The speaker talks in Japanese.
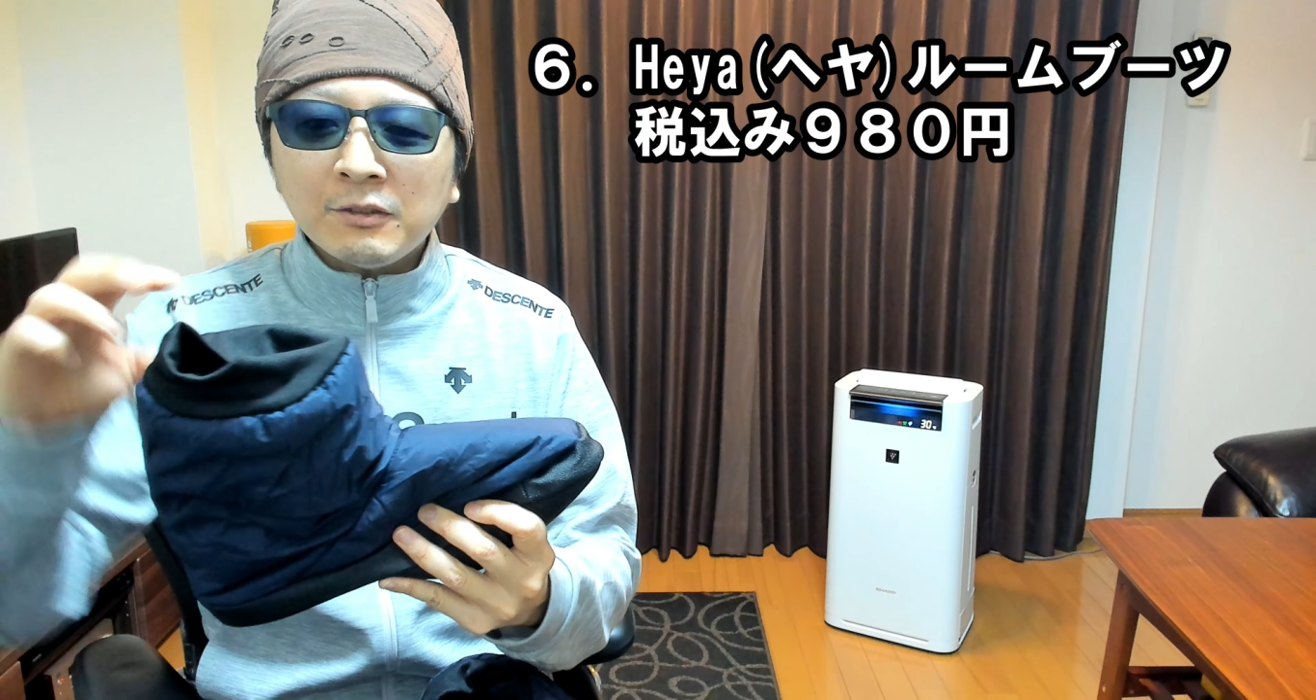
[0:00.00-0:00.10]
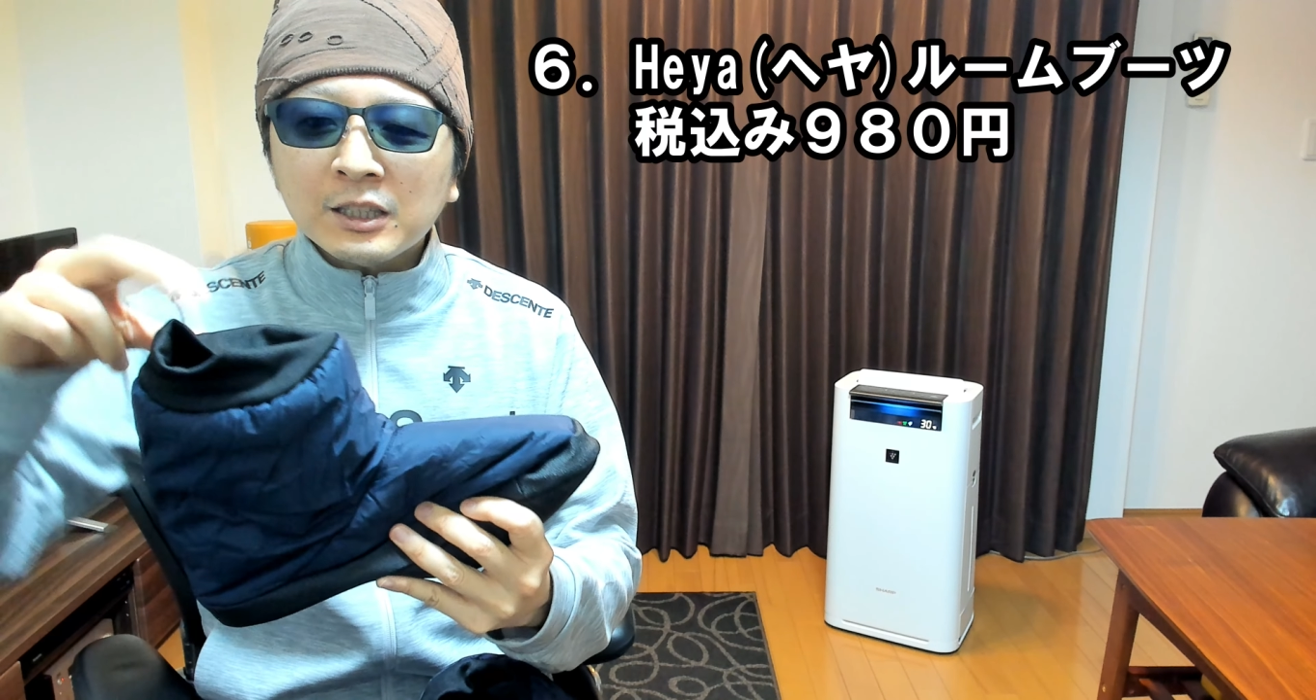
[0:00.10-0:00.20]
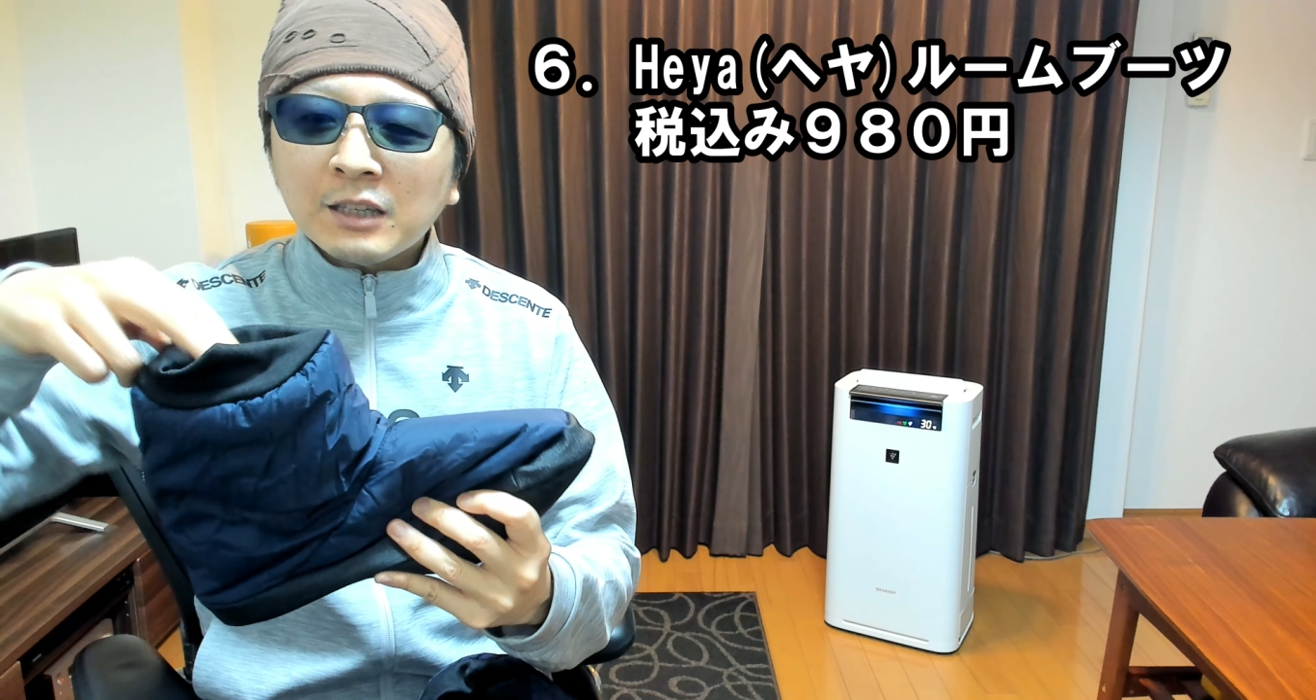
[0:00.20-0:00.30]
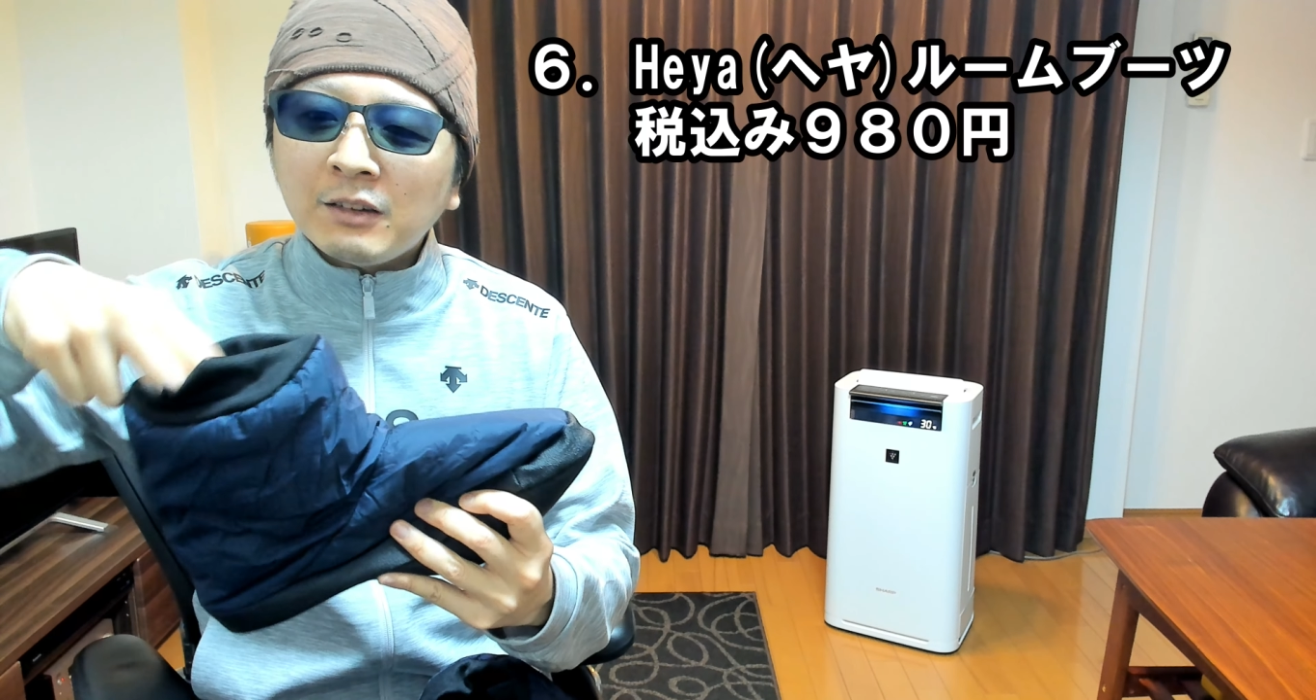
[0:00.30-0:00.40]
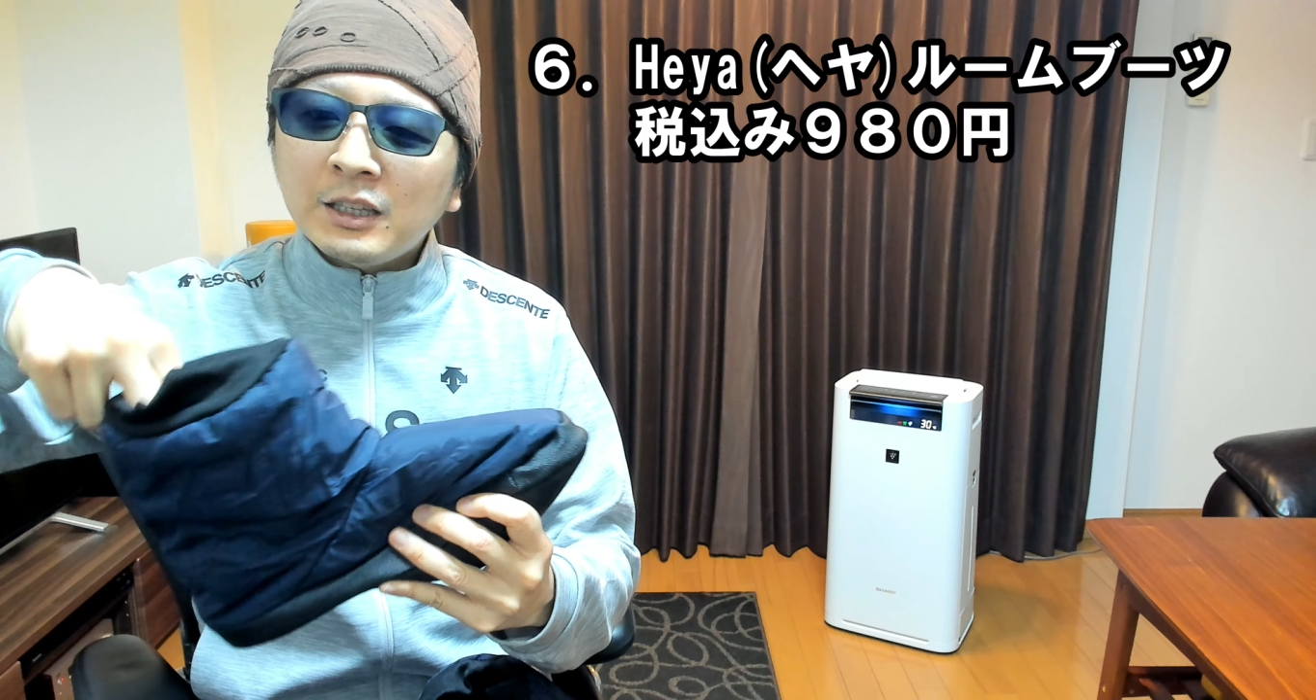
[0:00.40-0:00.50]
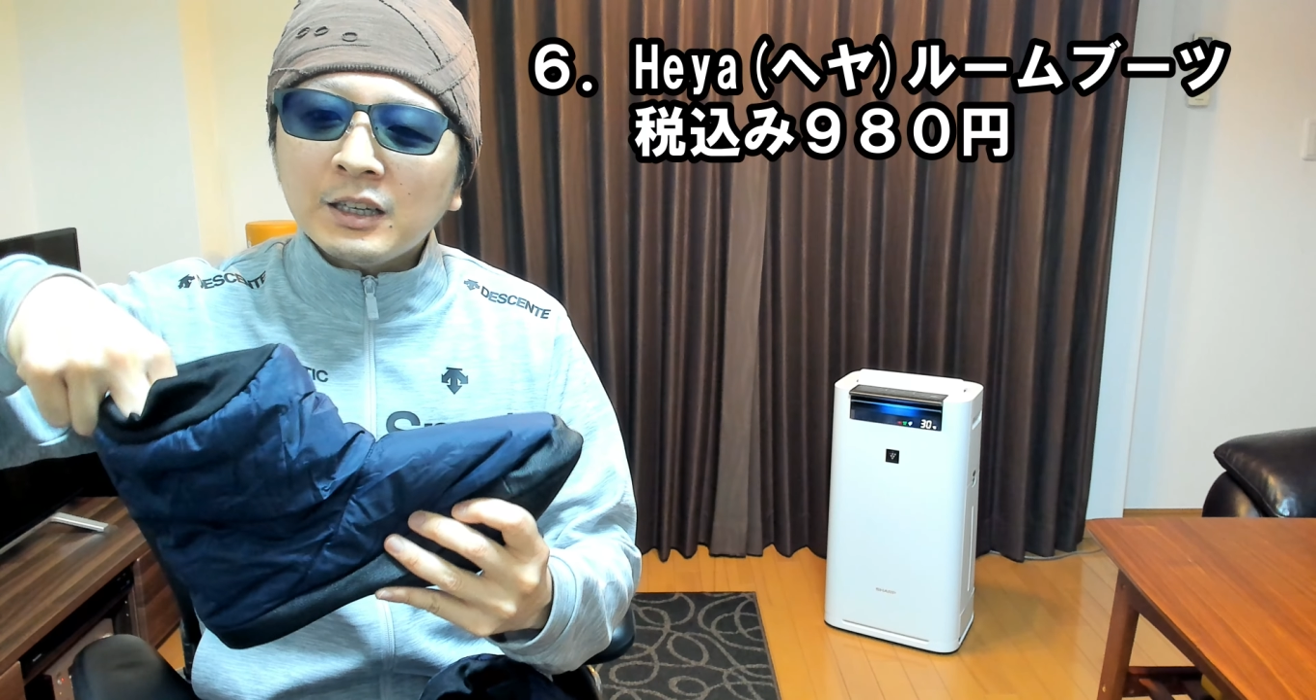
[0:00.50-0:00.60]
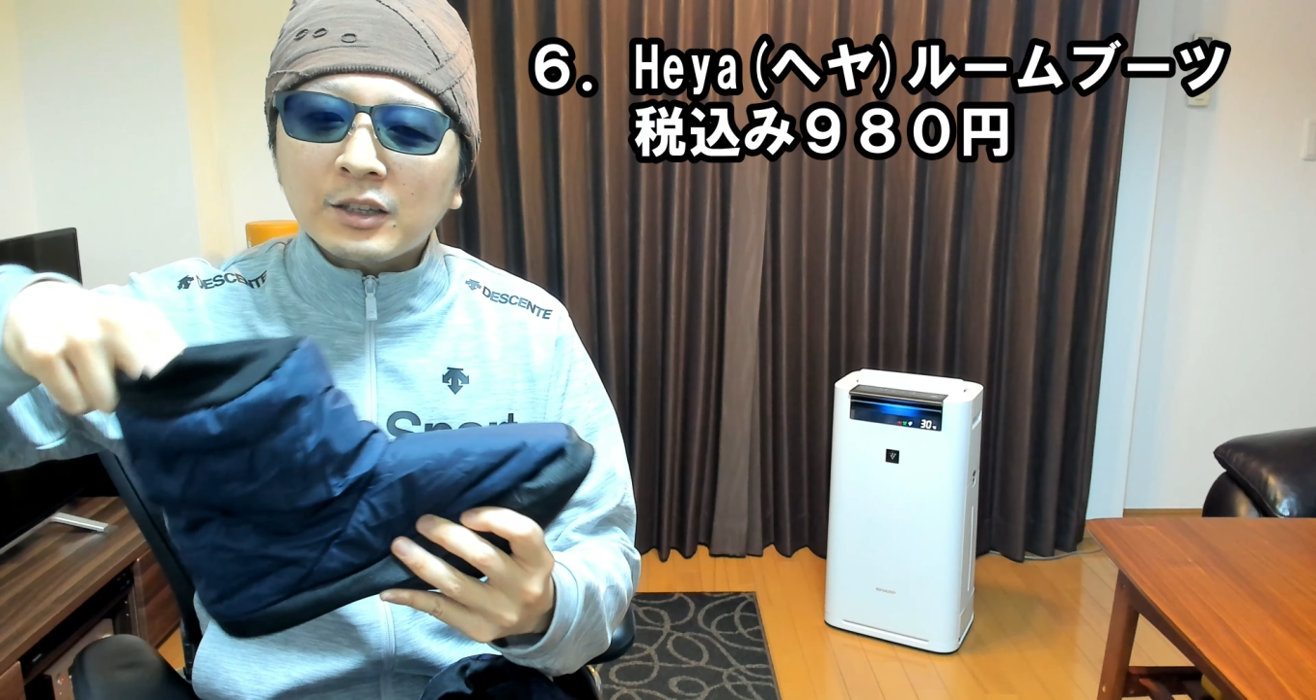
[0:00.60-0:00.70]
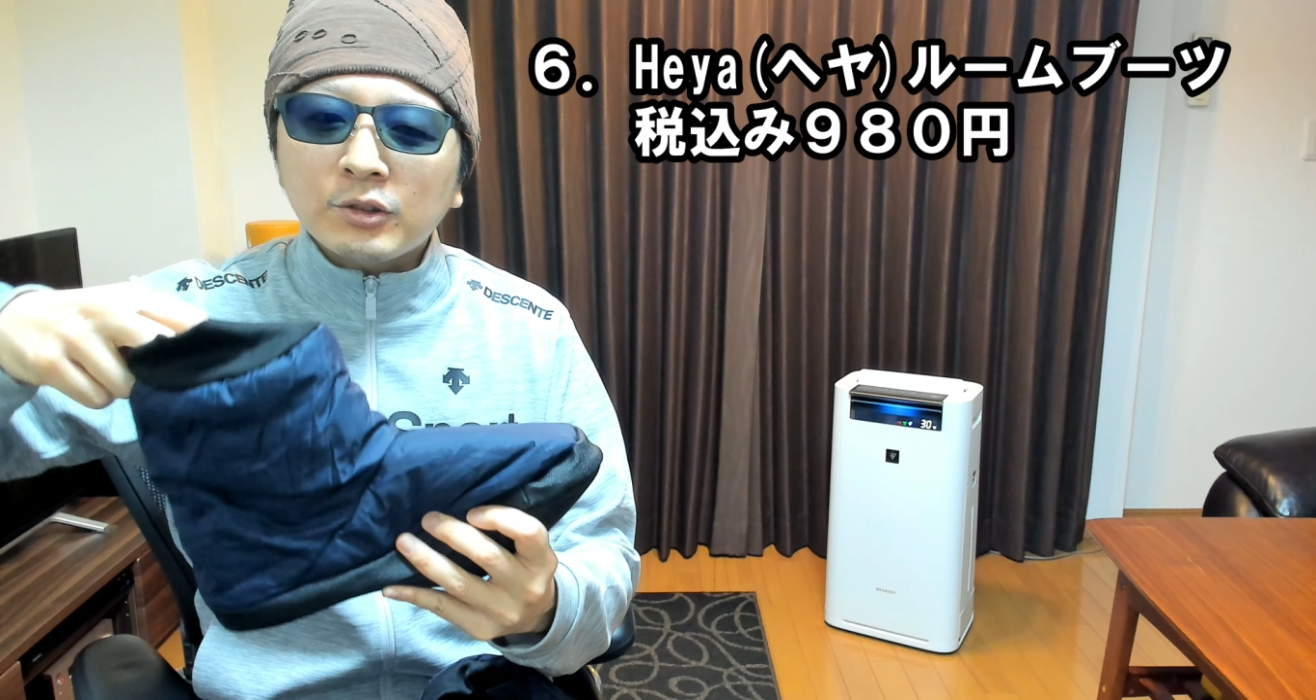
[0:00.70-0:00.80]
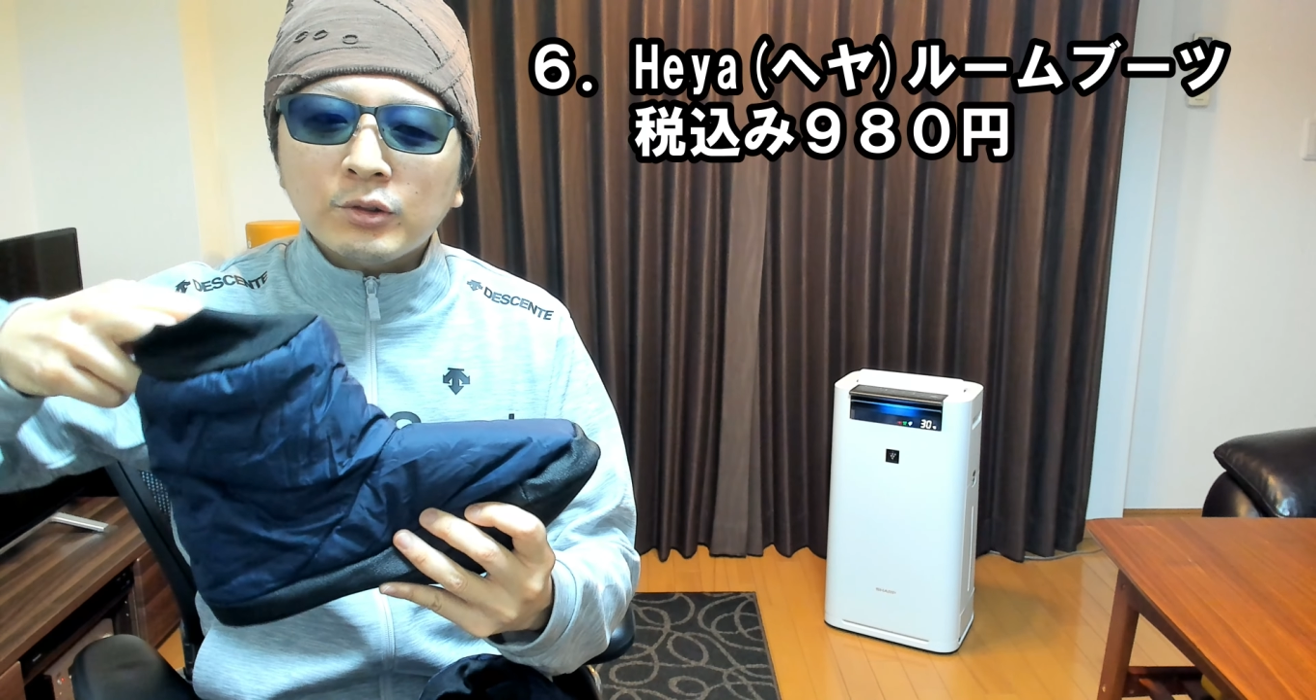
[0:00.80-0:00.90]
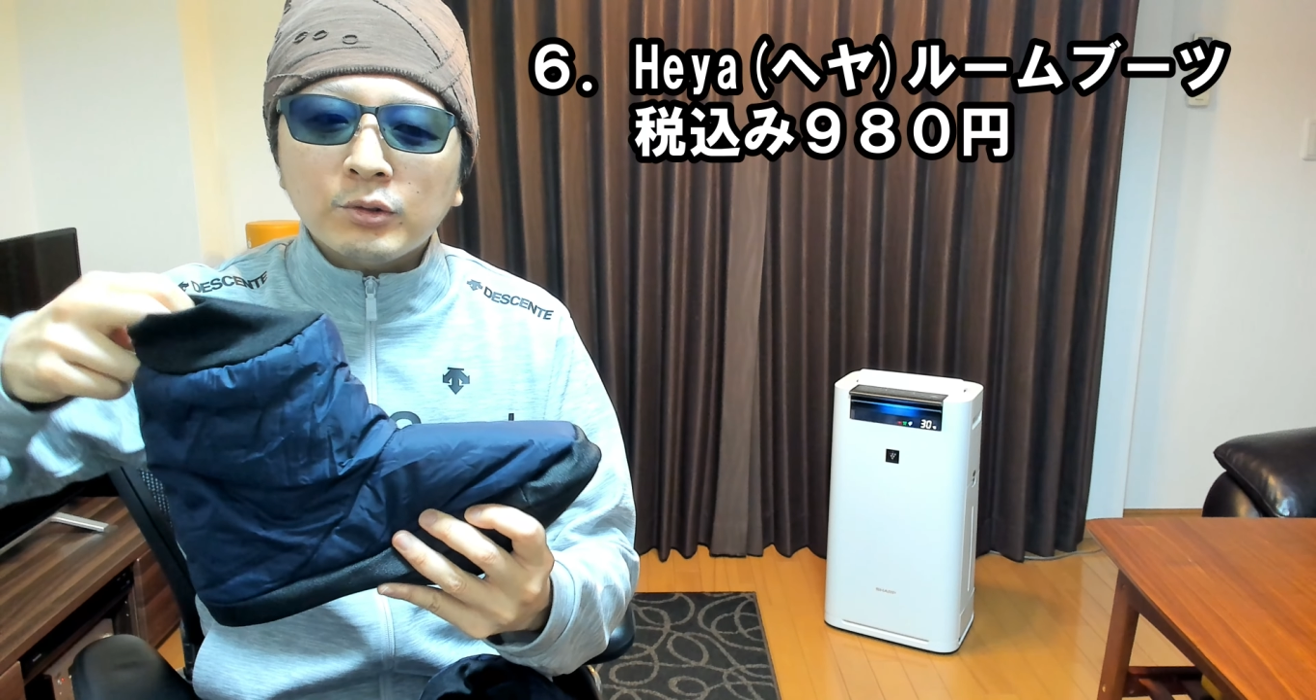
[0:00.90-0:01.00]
綿はなんか、